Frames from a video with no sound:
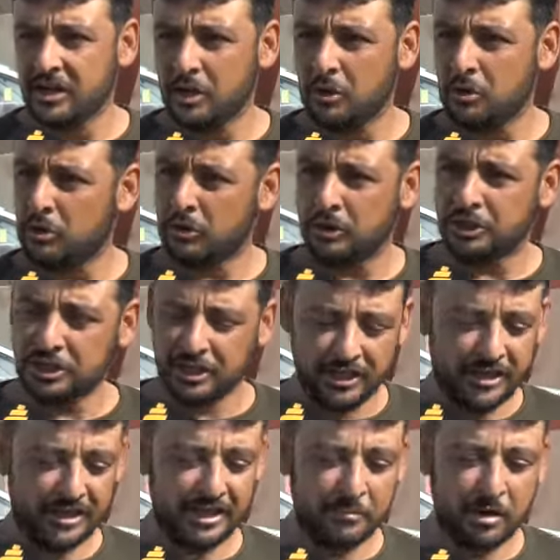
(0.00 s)
نجي
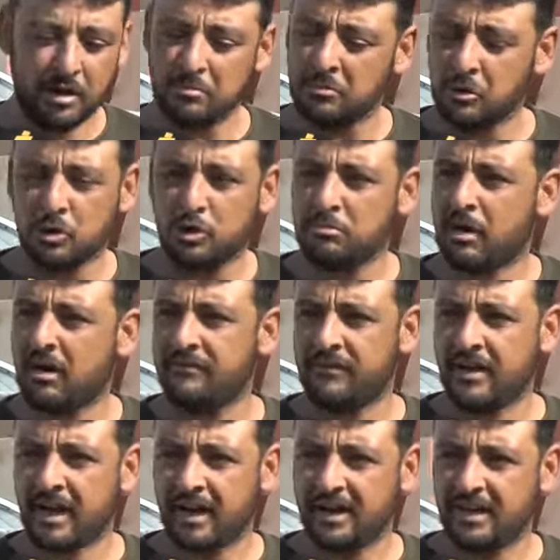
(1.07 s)
هنا ما يقولون ما
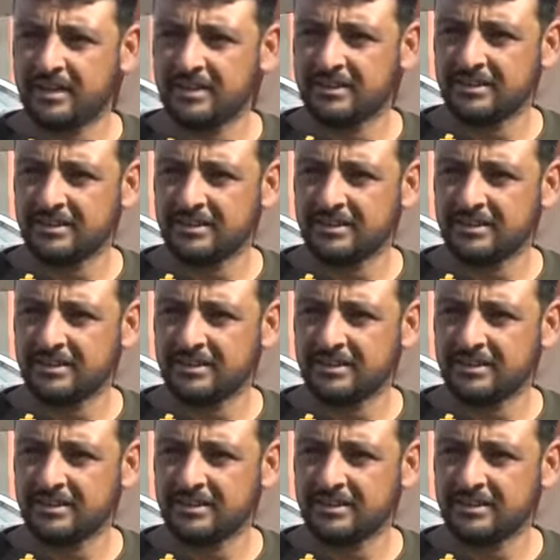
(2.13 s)
مفعله